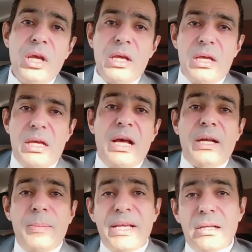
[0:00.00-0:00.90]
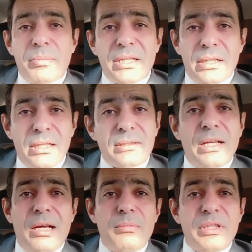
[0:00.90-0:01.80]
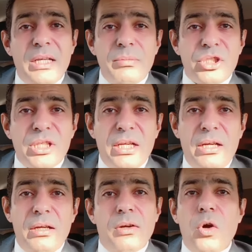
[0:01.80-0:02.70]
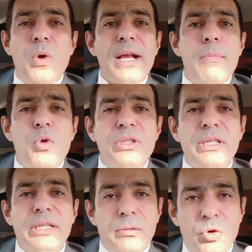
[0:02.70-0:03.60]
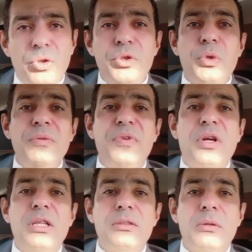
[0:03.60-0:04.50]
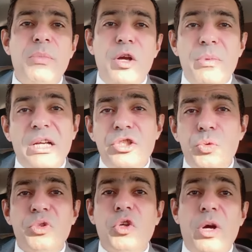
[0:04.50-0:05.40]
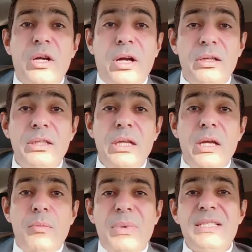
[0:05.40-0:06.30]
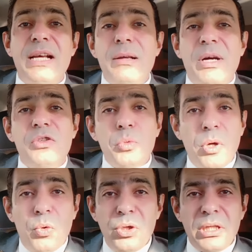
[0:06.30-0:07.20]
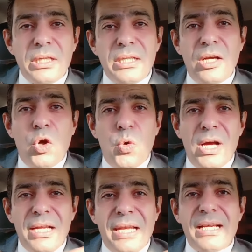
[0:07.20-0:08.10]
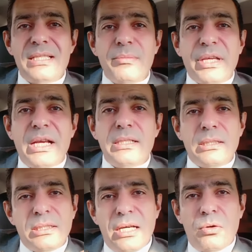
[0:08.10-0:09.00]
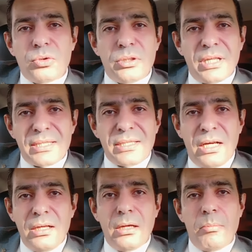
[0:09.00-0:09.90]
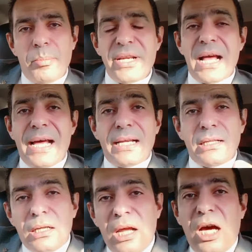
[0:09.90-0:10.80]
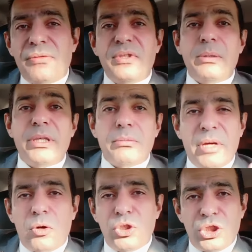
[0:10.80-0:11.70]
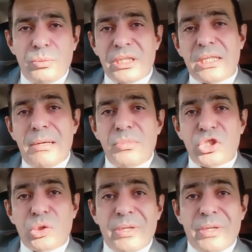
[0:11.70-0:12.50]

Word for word: العربية البيضاء اللي طالعة من قلب الشارع هو كان مدرك ان ممكن يكون في خطر ما وما كانش متوقع بس انا برضو بقول ان هو لازم كان ياخد الناصية من على الحرف اليمين ما ياخدش من الجنب الشمال